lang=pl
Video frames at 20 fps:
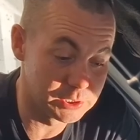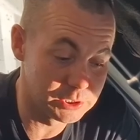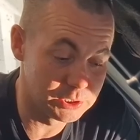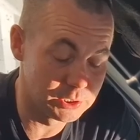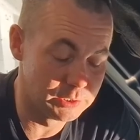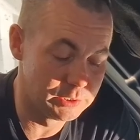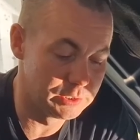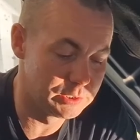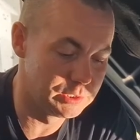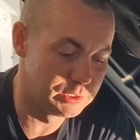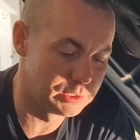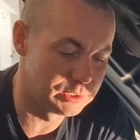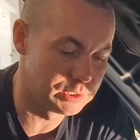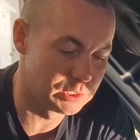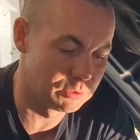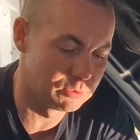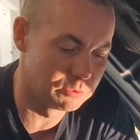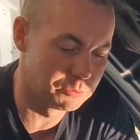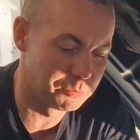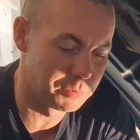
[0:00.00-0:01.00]
silnik nie
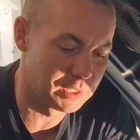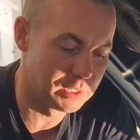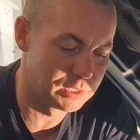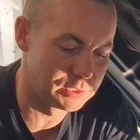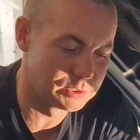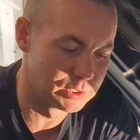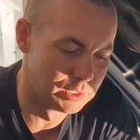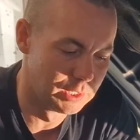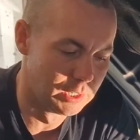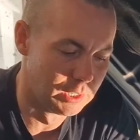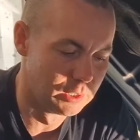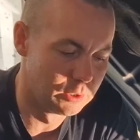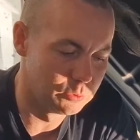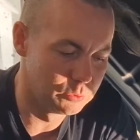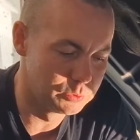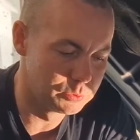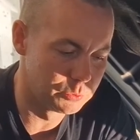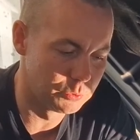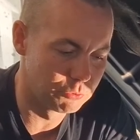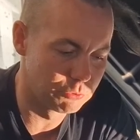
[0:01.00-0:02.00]
chciał odpalać,
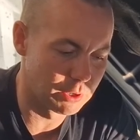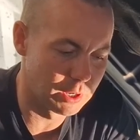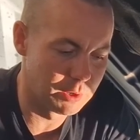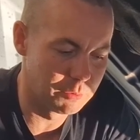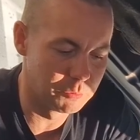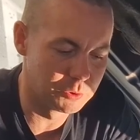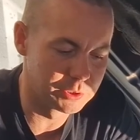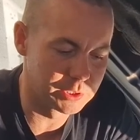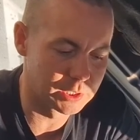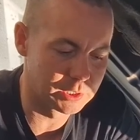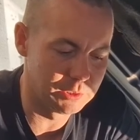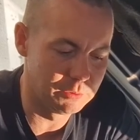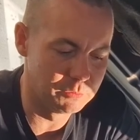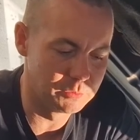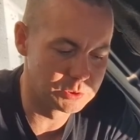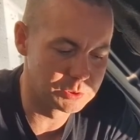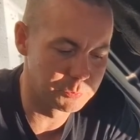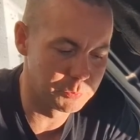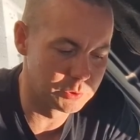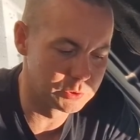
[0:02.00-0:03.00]
usłyszałem o takim
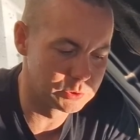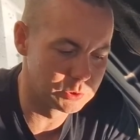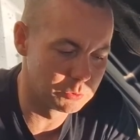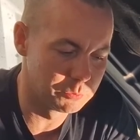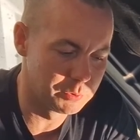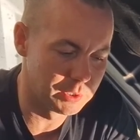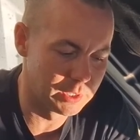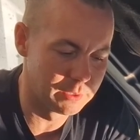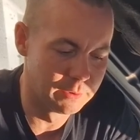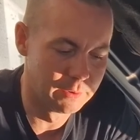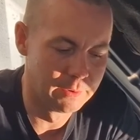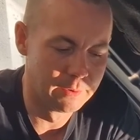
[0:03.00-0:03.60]
sposobie,